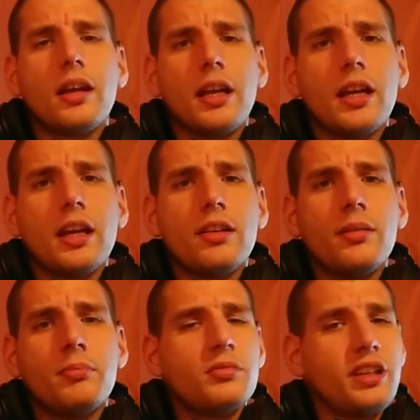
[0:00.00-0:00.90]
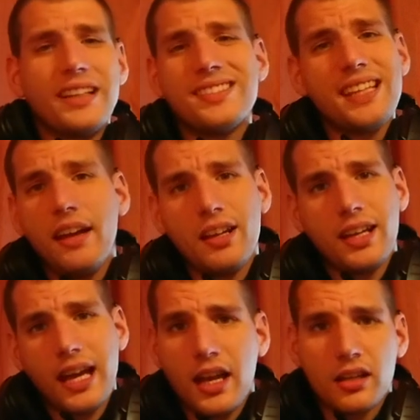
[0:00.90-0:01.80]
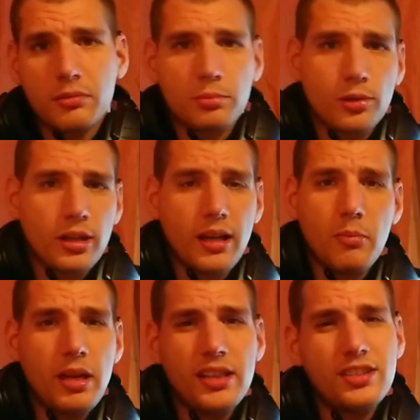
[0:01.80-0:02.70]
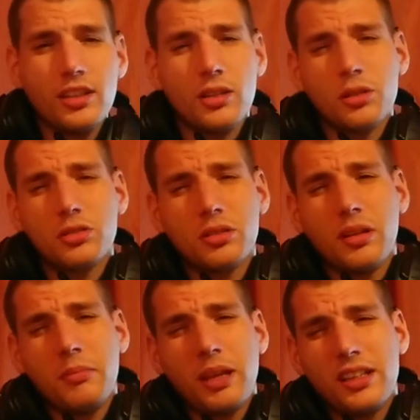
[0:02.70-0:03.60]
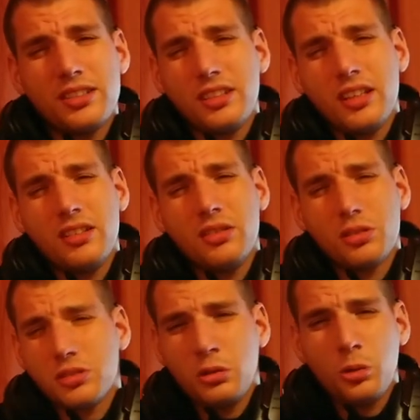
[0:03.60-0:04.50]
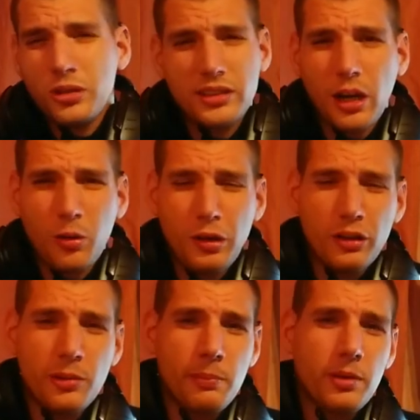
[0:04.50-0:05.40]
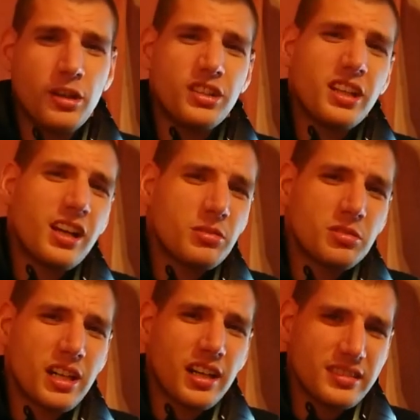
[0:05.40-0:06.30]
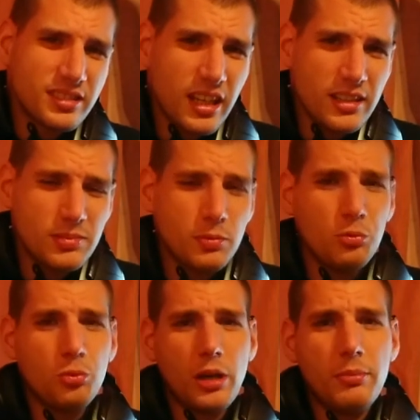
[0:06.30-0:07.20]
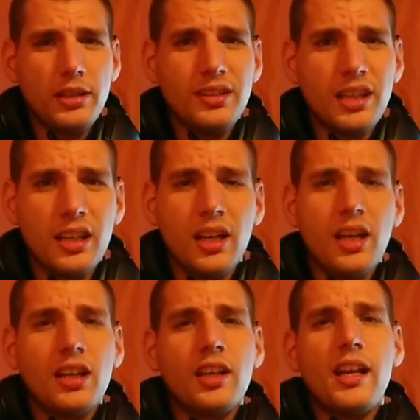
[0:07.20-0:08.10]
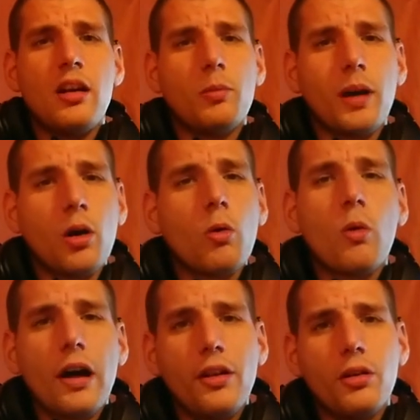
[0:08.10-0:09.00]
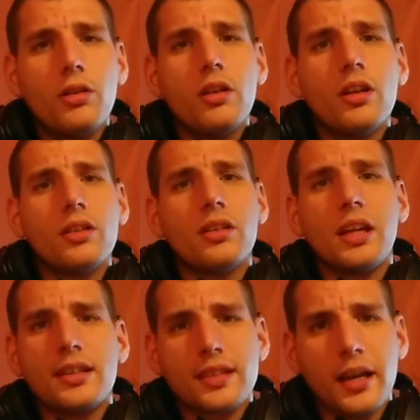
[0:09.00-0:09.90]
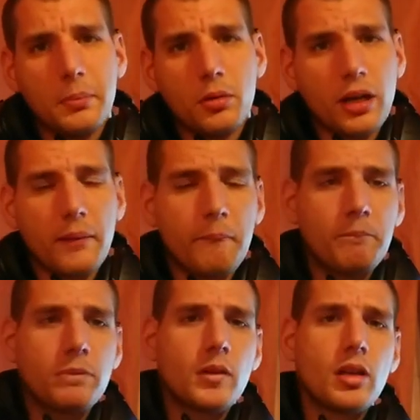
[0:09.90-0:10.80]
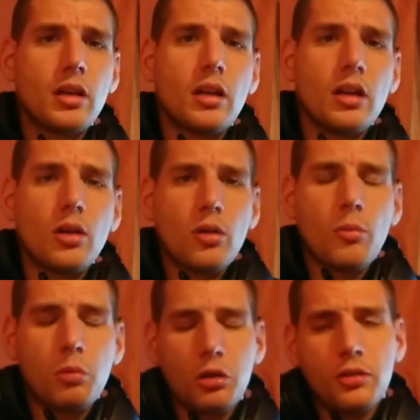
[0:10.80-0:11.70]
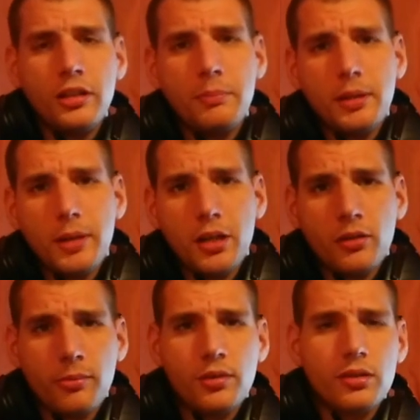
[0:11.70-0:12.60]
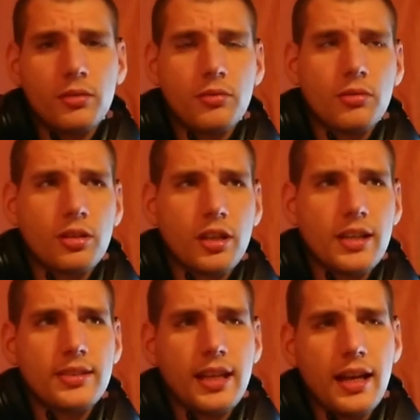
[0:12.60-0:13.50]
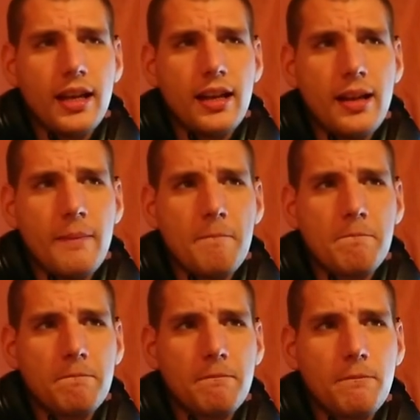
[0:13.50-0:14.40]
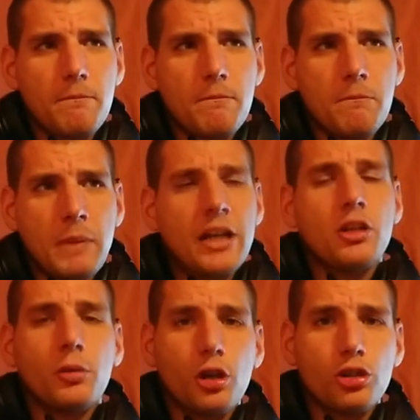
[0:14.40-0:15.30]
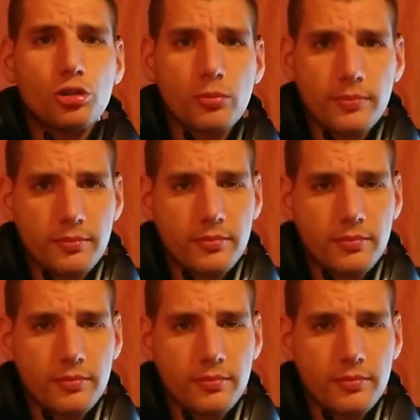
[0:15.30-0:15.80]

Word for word: de 100 que hay, porque hay más, de hay más de 150 juegos, pero en este caso traje 6 puntualmente, que era lo más jugado de esa época. Voy con el primero, que es el Mario Bros.